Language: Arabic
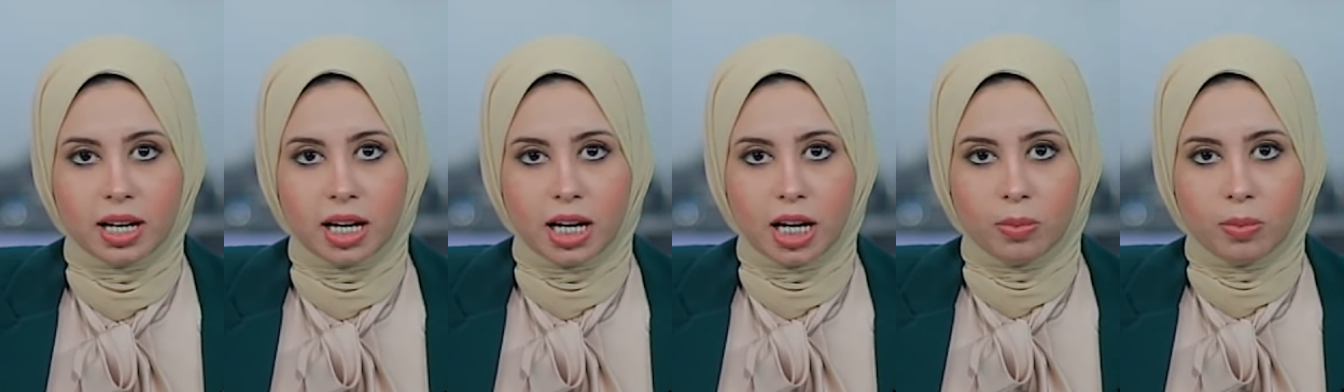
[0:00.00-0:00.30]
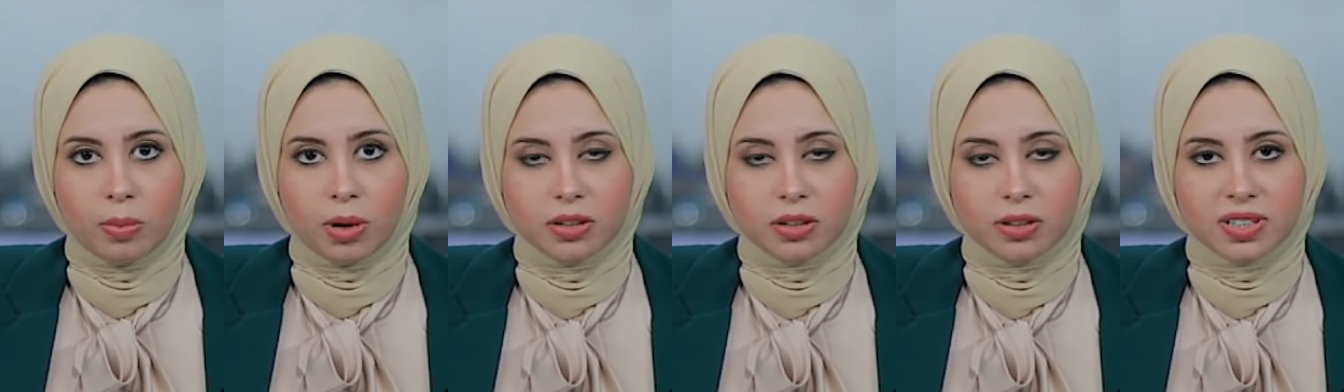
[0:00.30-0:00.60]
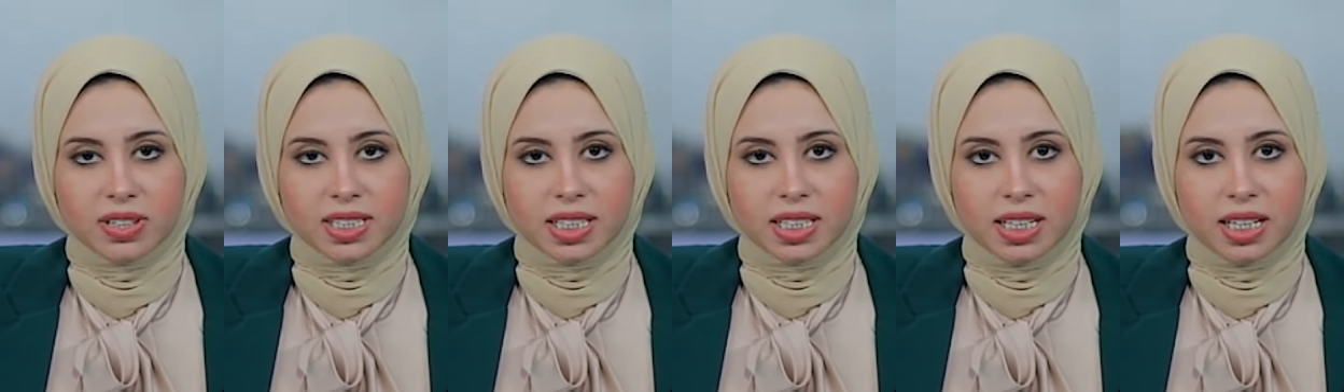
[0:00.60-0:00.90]
ما
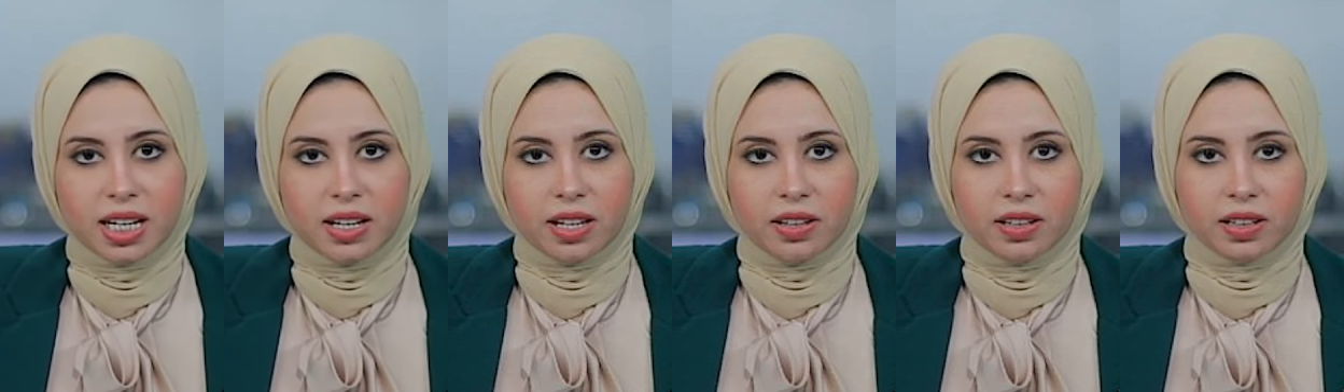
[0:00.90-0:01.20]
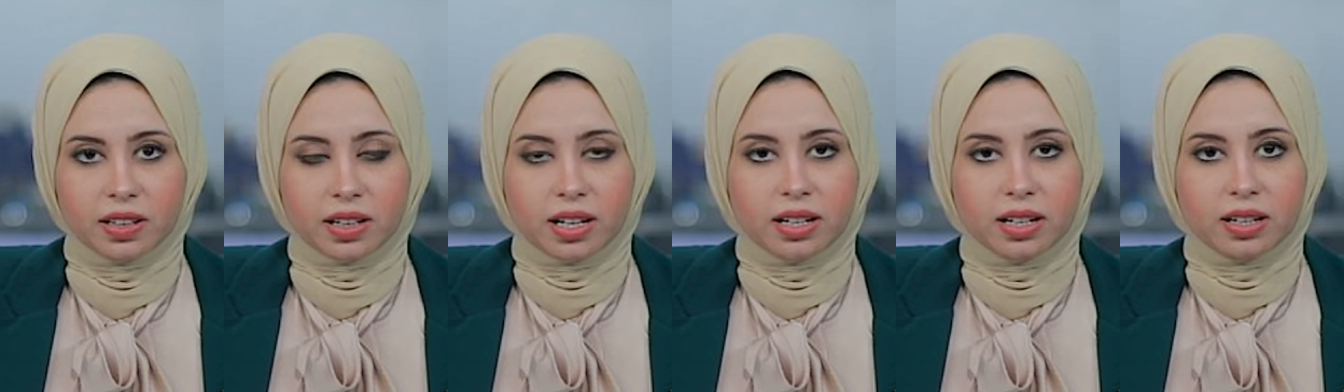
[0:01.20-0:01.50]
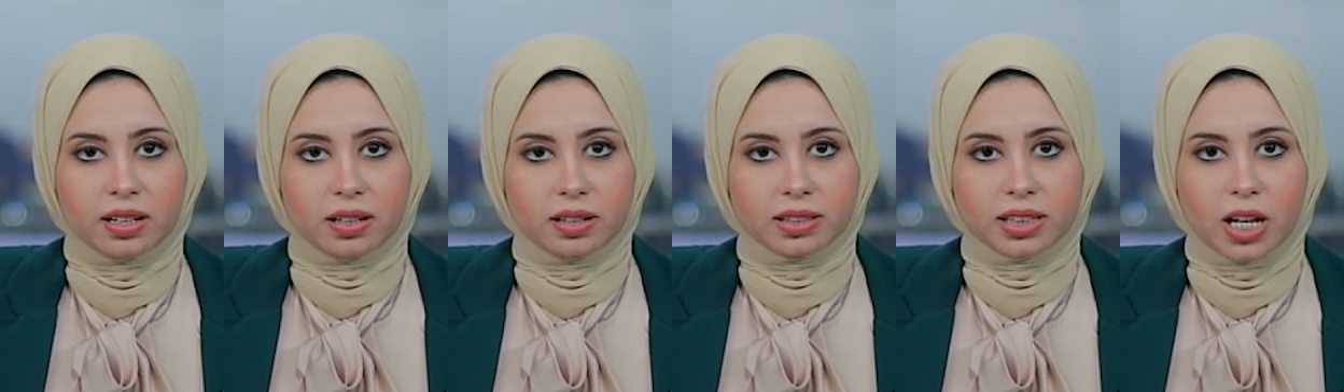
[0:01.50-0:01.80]
تفاصيل هذه
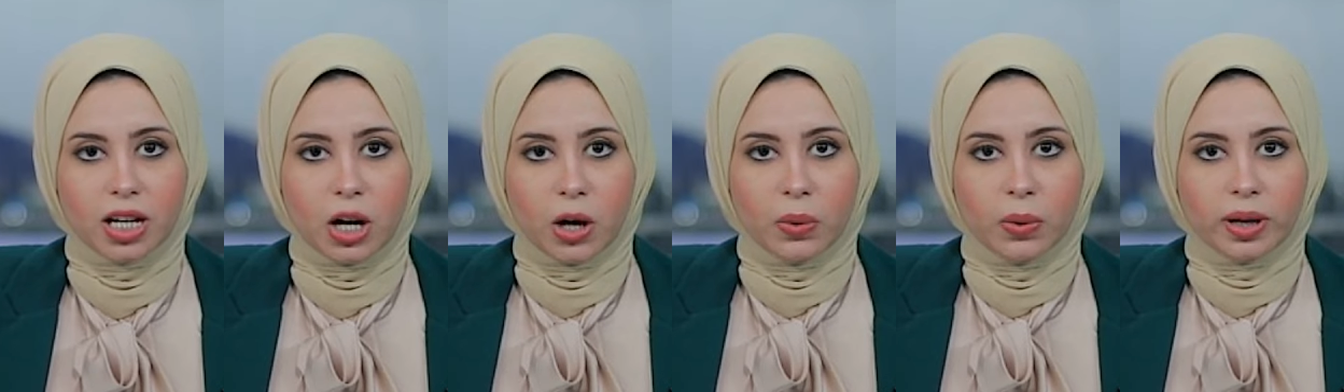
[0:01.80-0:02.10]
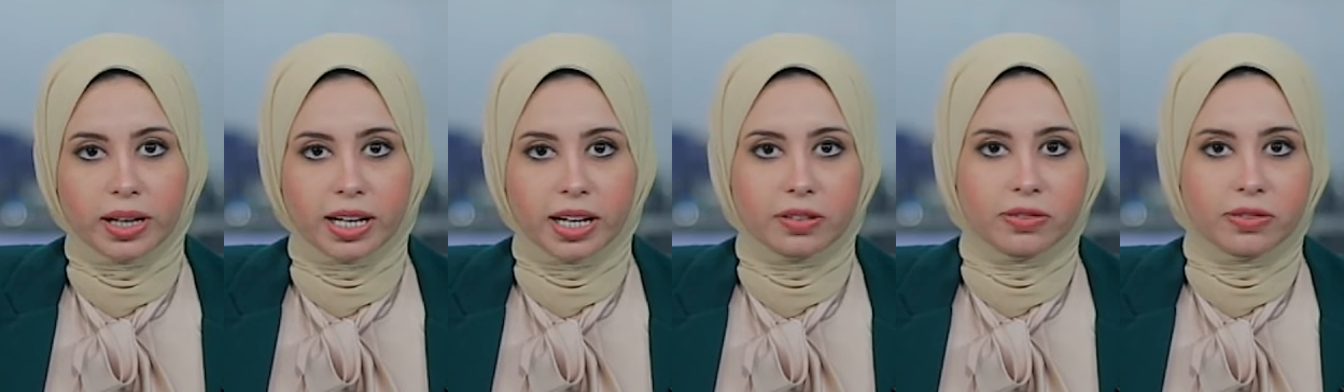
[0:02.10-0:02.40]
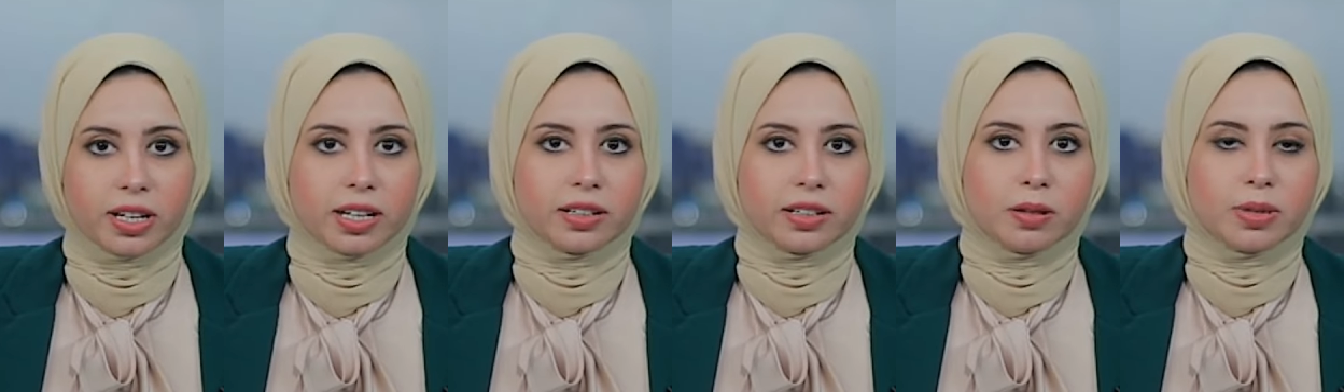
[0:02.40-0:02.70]
القرارات وكيف
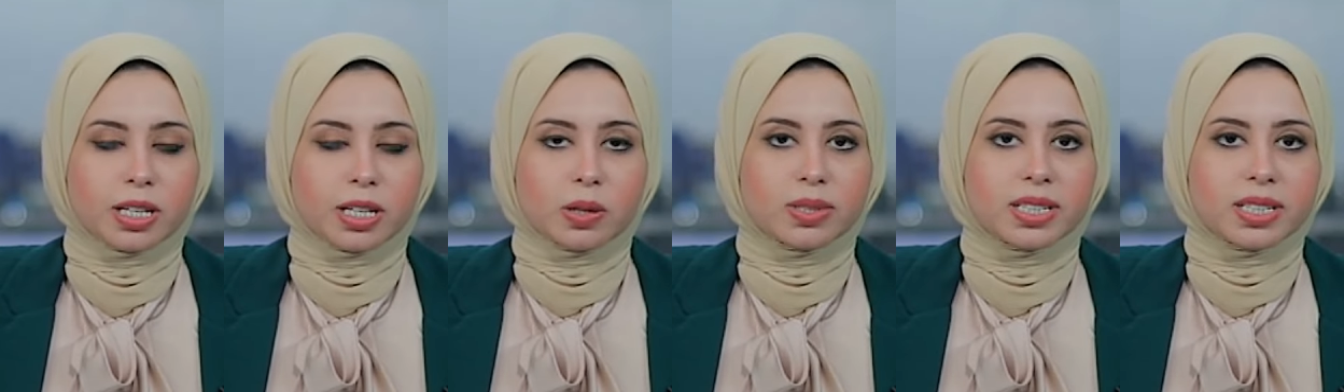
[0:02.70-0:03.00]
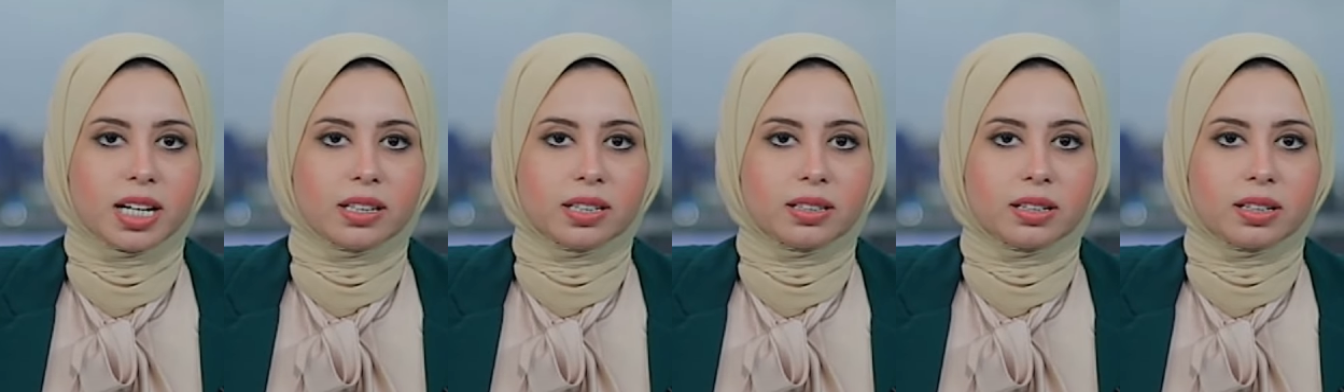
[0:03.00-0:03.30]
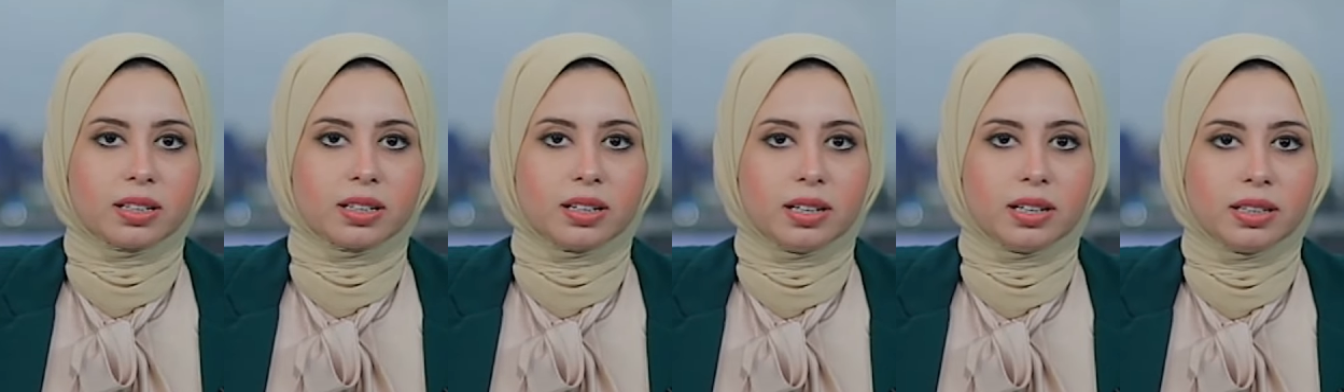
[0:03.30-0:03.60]
يتم توزيع
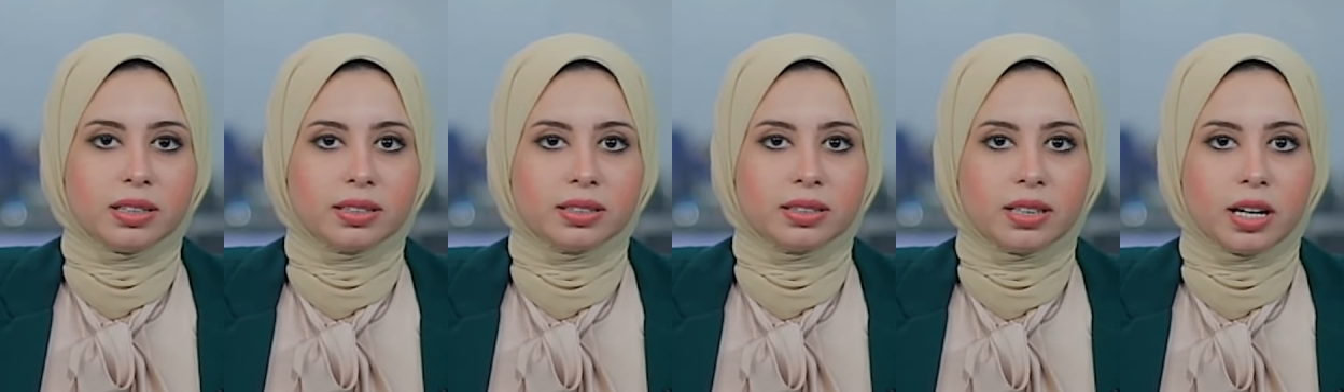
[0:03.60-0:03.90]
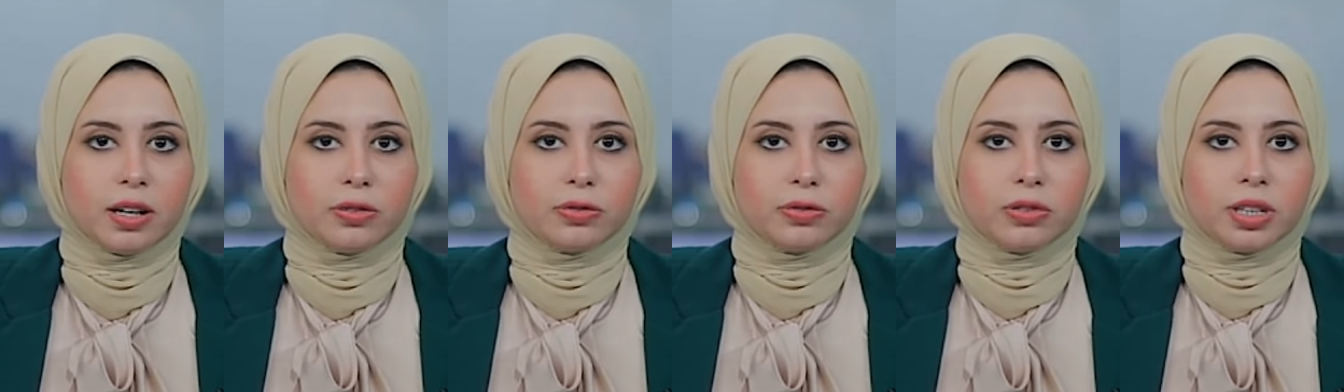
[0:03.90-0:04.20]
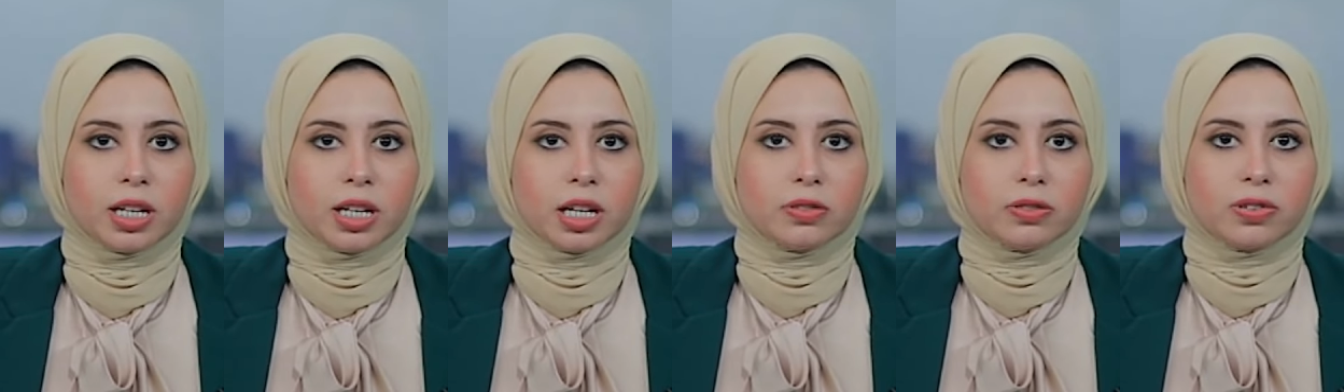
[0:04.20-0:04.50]
الدرجات
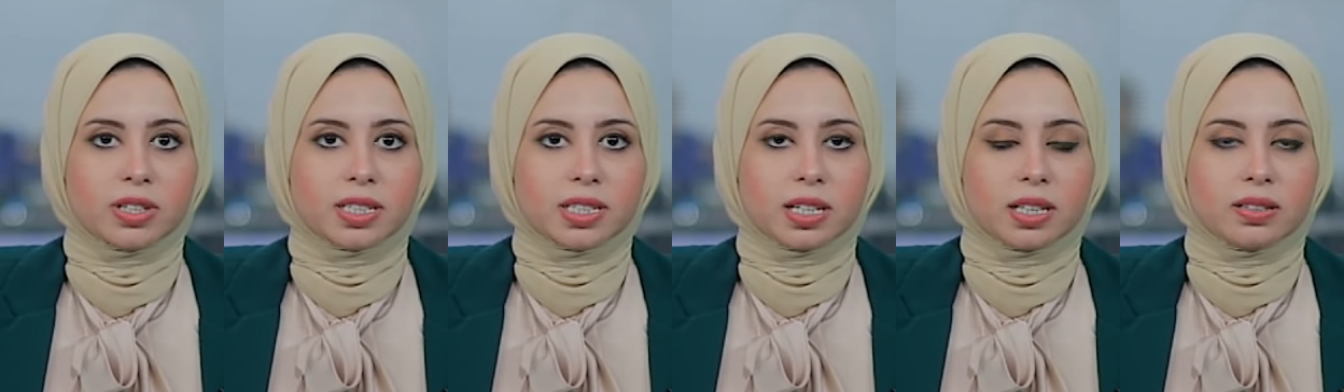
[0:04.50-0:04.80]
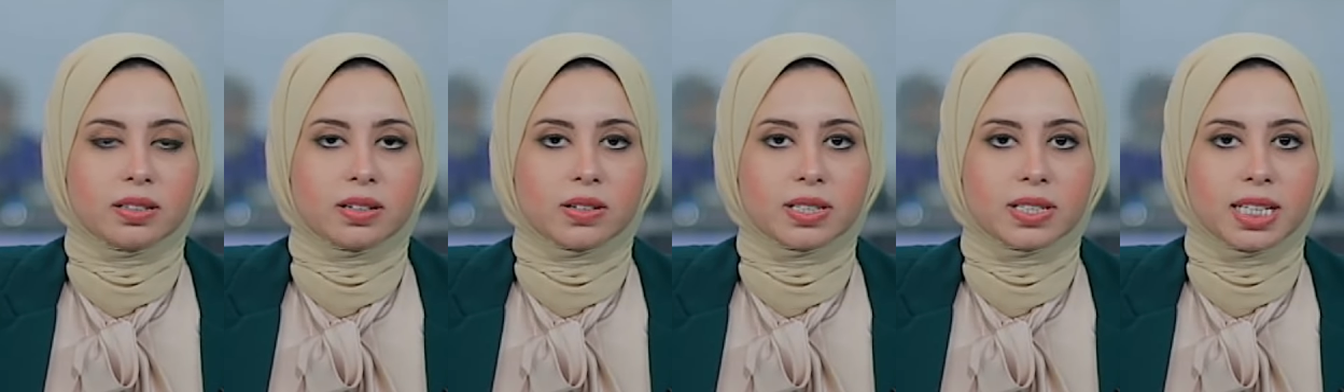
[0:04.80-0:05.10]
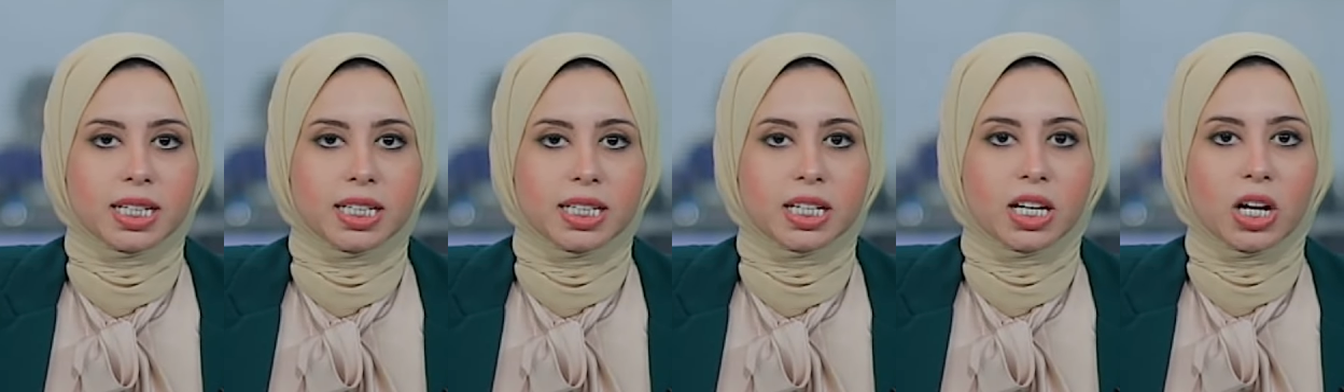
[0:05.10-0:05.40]
في الفصل
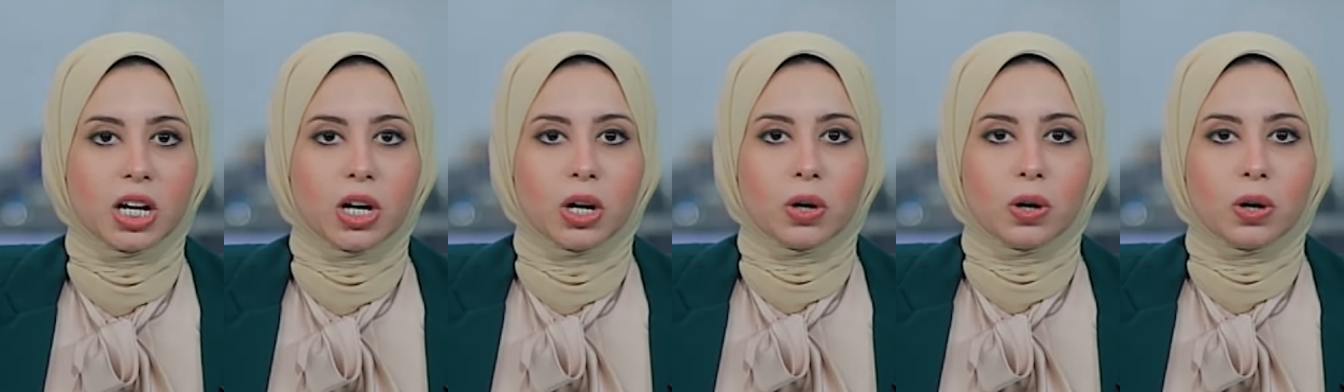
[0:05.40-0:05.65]
الدراسي